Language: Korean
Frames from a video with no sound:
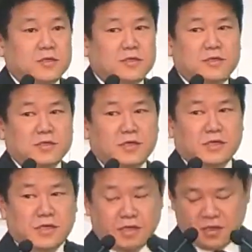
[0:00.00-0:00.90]
이
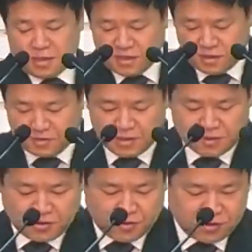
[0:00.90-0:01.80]
시간에
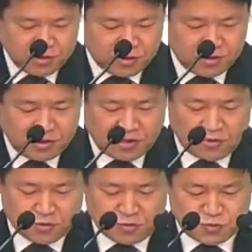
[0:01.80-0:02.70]
하나님께서 여기
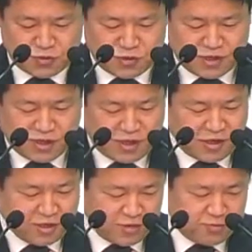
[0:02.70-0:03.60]
나오신 분들께
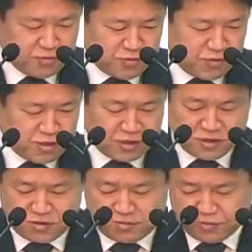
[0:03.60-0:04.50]
풍성한
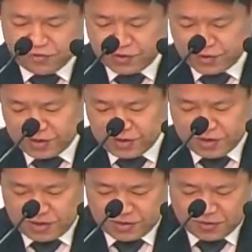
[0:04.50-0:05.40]
은를
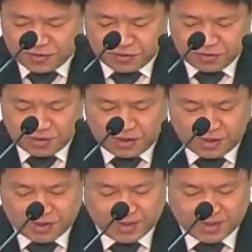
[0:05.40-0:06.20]
부어주시기를 소원합니다.